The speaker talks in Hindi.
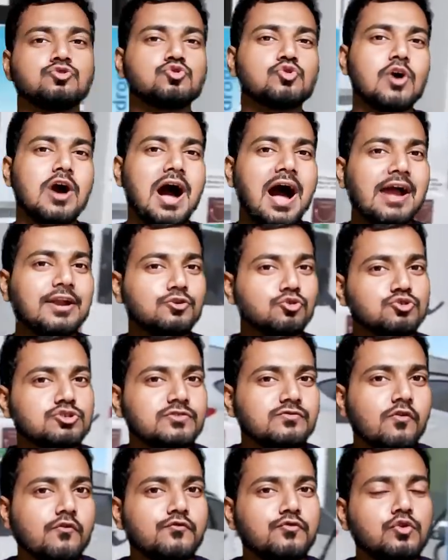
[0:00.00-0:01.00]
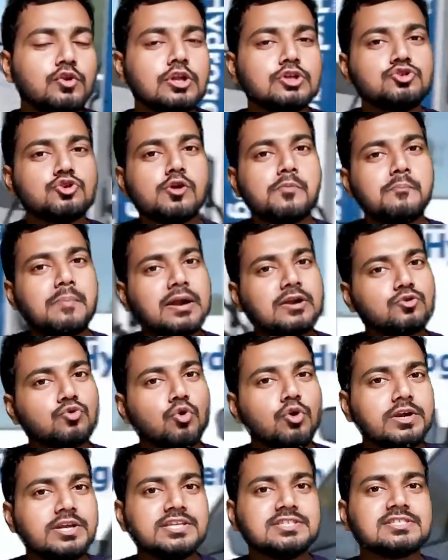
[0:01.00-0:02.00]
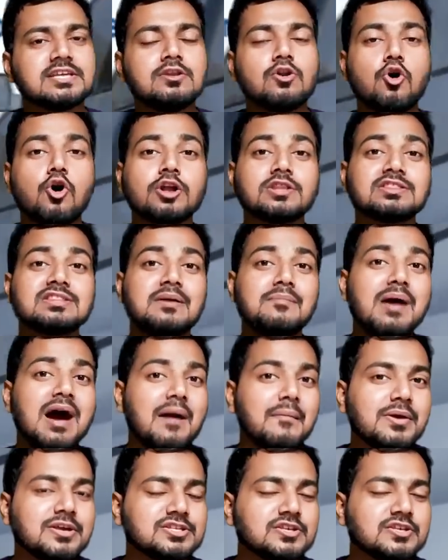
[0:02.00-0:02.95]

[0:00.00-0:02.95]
जो हाइड्रोजन का फ्यूल है जो कि पेट्रोल डीजल और तमाम